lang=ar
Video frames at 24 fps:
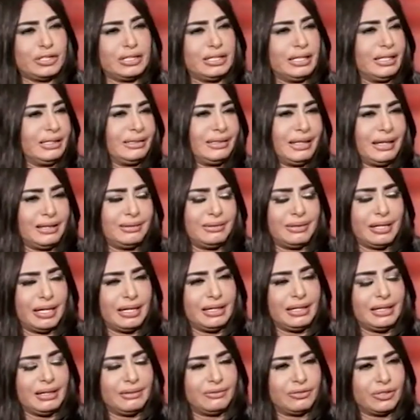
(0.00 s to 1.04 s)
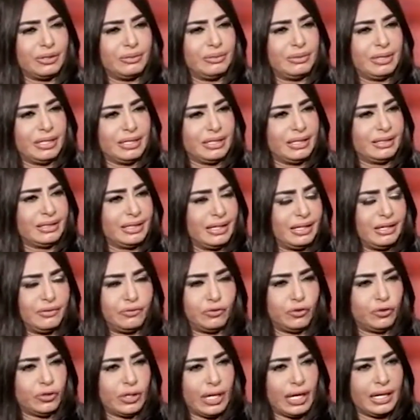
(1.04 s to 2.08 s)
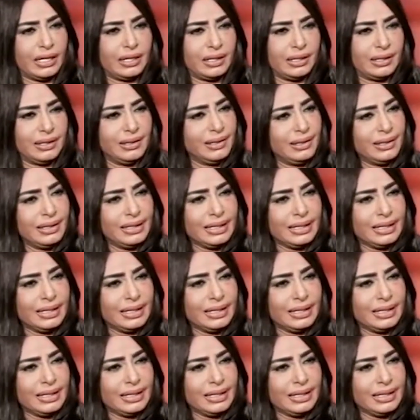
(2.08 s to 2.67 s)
في النت يعني في التليفون حي